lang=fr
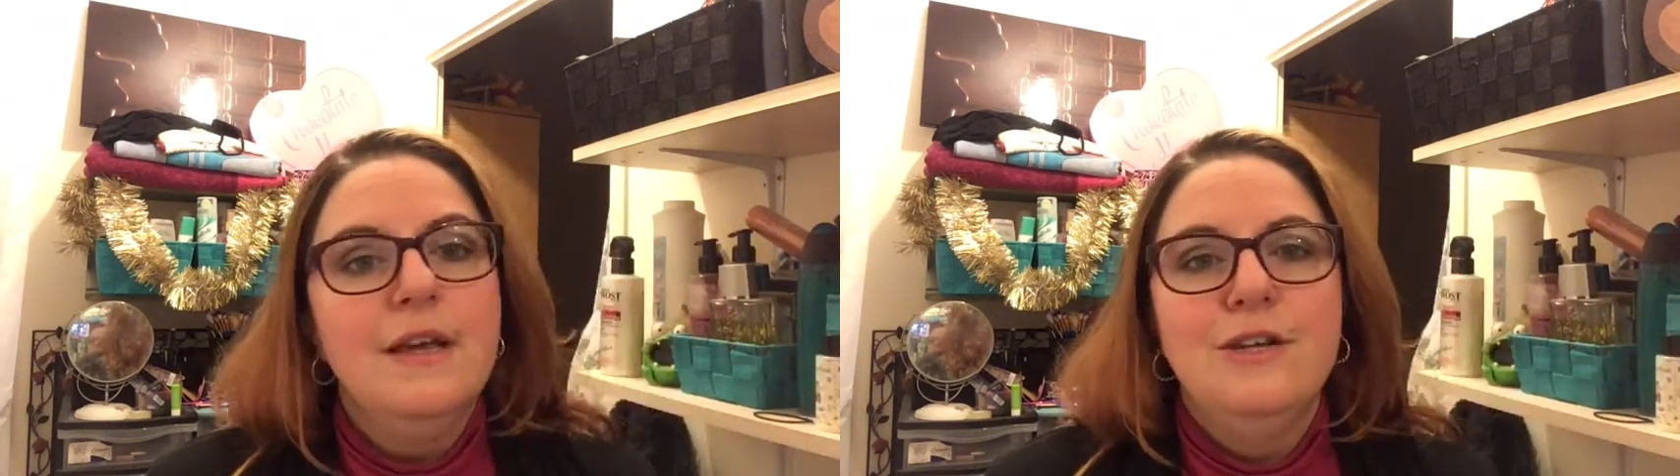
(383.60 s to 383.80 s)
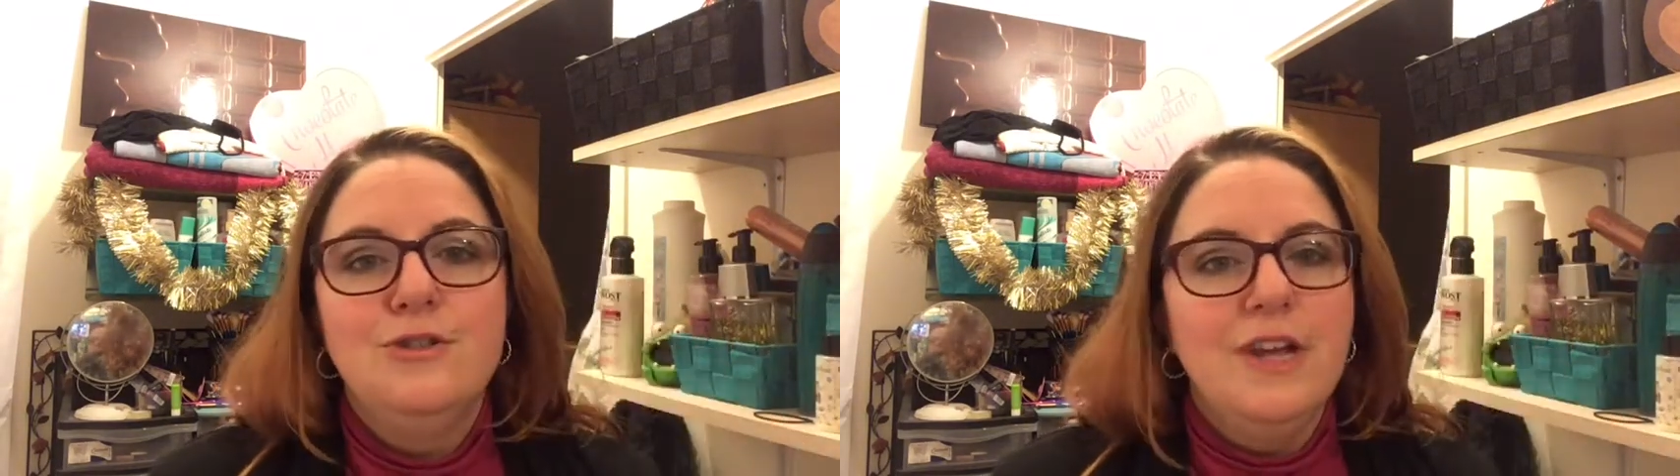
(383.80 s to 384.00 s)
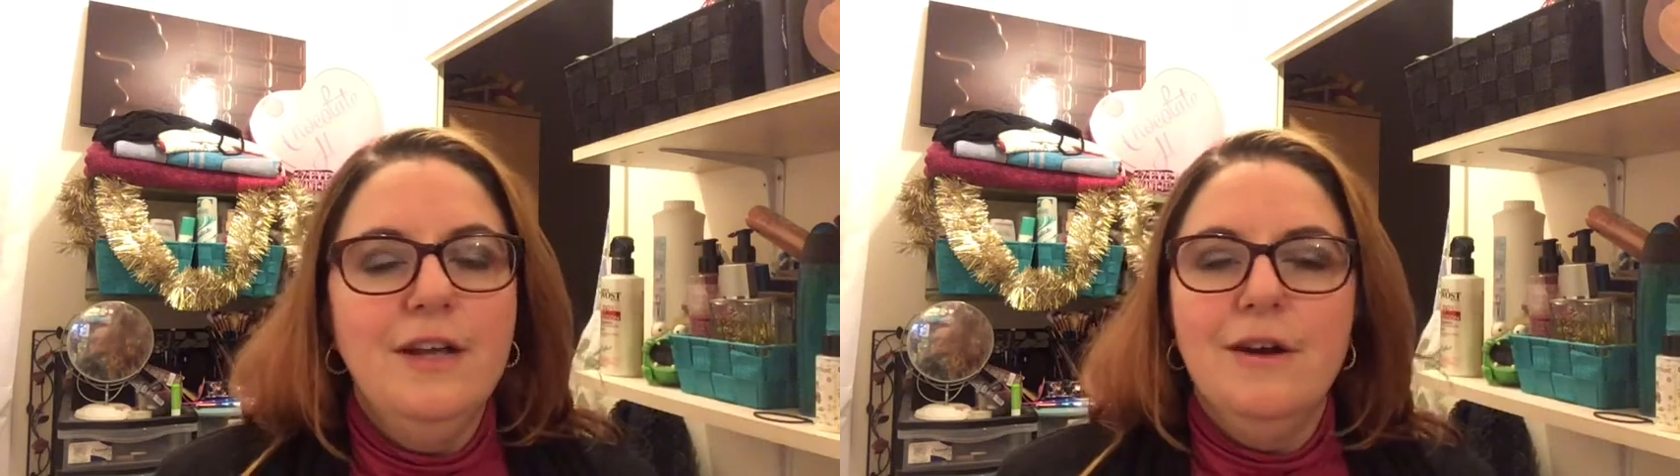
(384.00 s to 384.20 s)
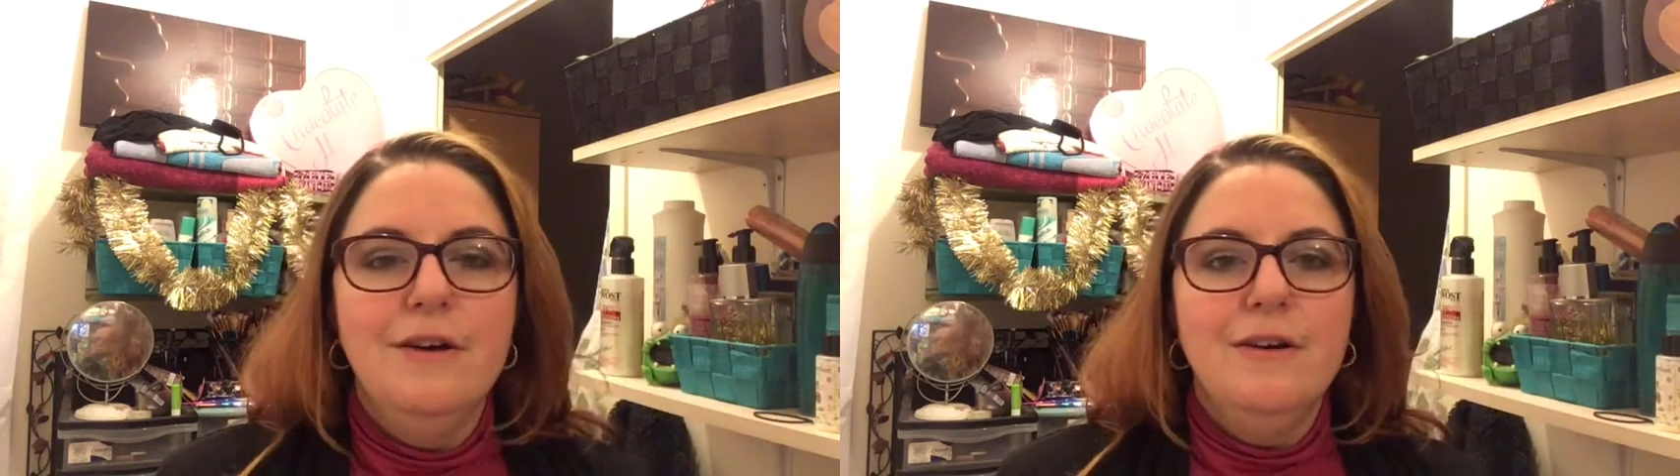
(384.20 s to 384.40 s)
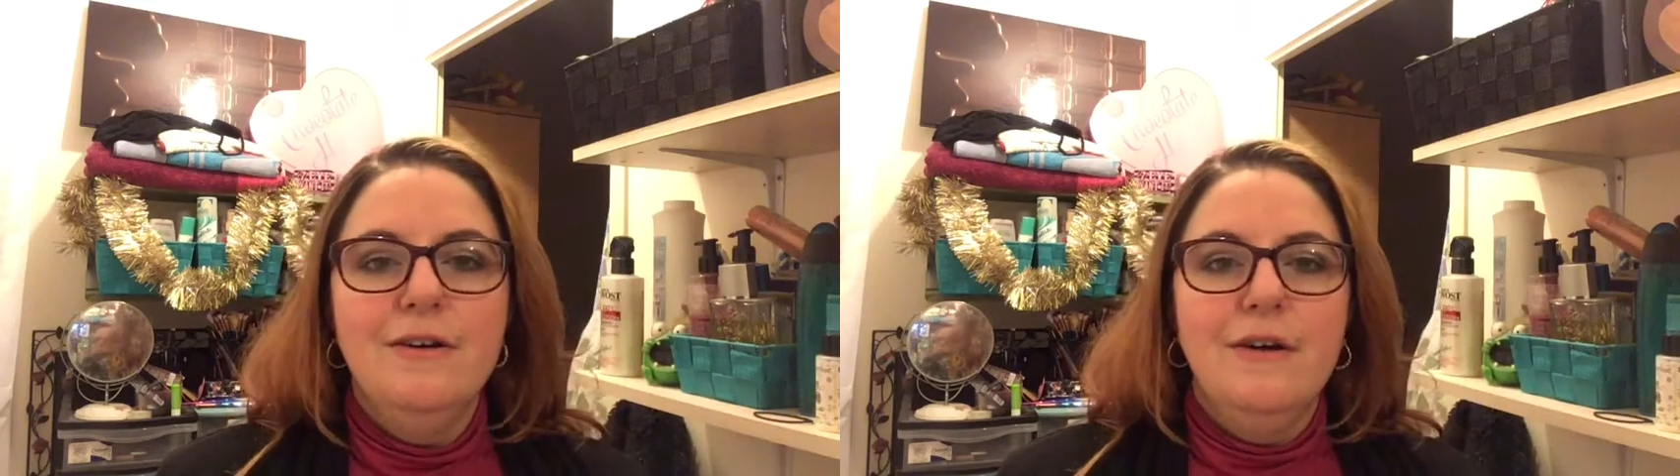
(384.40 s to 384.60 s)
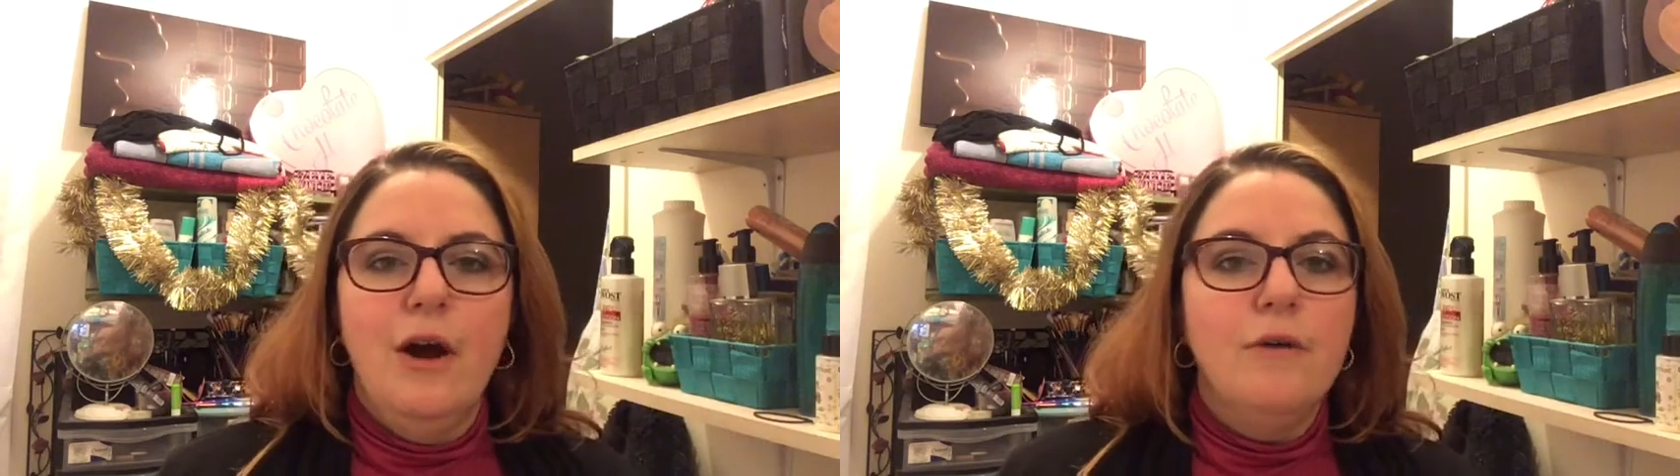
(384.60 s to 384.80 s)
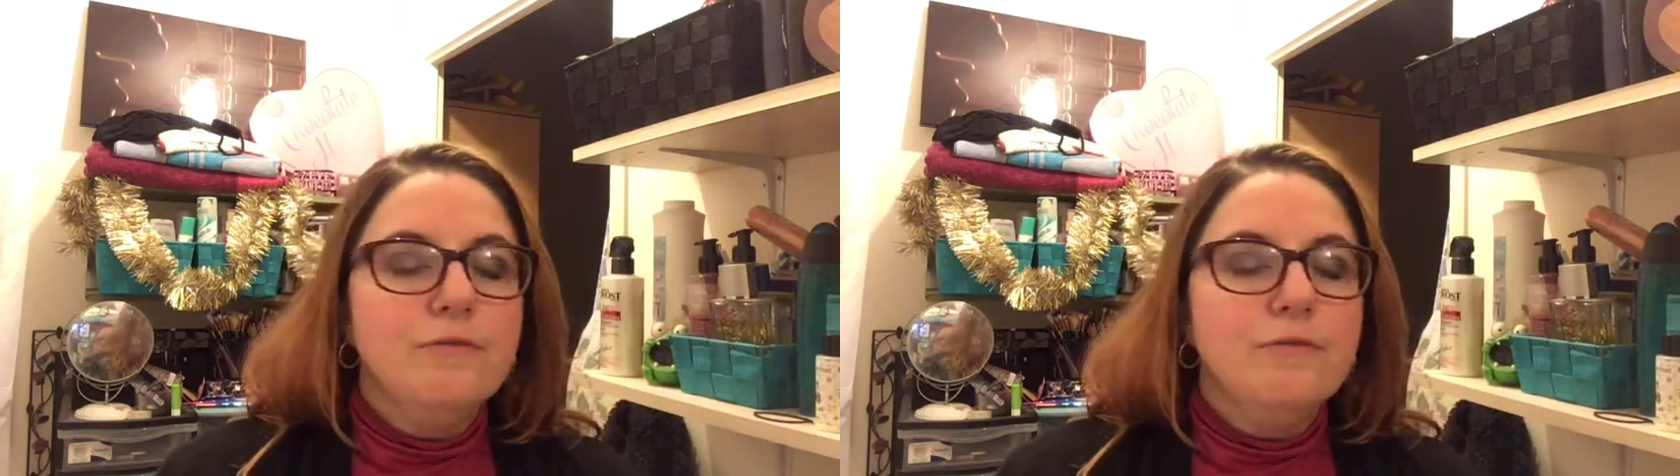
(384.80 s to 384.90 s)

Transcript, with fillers: Je euh, alors,